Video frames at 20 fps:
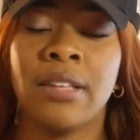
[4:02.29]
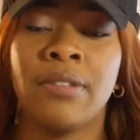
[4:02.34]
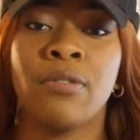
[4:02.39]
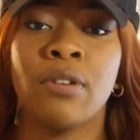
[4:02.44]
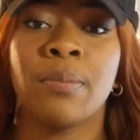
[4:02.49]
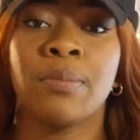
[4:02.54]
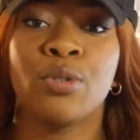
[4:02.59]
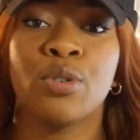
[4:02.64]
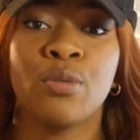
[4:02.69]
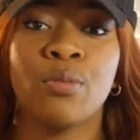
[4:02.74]
Il
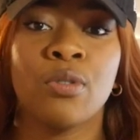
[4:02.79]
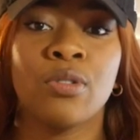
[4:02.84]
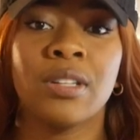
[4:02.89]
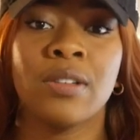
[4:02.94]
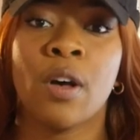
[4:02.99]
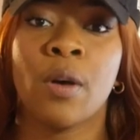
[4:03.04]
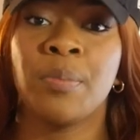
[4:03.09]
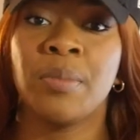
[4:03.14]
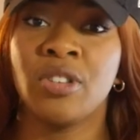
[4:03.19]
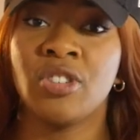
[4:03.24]
faut absolument
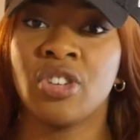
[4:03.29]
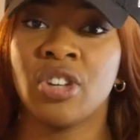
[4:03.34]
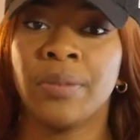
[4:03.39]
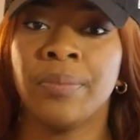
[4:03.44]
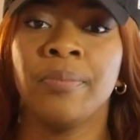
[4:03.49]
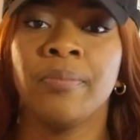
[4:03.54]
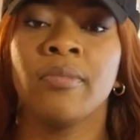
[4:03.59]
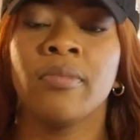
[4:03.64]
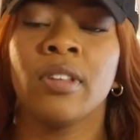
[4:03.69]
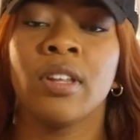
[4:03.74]
savoir
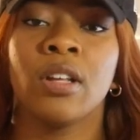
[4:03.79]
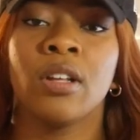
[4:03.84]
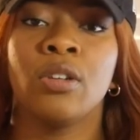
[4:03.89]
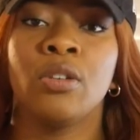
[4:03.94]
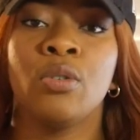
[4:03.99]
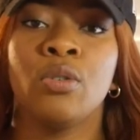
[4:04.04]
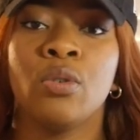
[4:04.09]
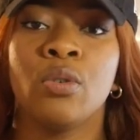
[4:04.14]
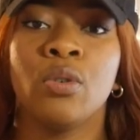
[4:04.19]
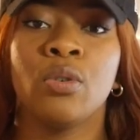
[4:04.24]
pitcher
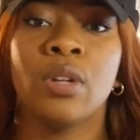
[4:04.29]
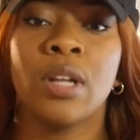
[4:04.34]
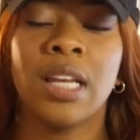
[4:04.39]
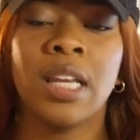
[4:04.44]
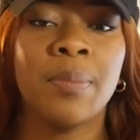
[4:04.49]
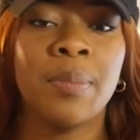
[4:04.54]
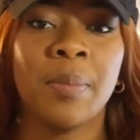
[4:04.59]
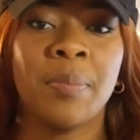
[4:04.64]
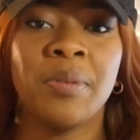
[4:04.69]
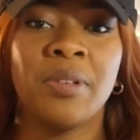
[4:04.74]

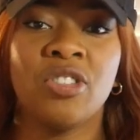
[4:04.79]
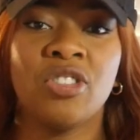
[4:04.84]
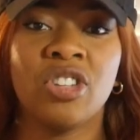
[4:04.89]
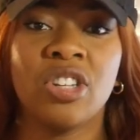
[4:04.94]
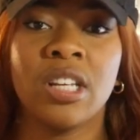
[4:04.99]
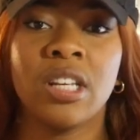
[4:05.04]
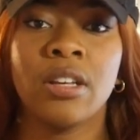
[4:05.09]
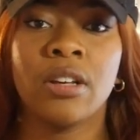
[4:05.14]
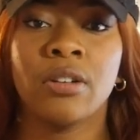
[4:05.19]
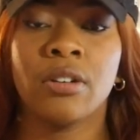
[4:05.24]
n'allez pas pitcher,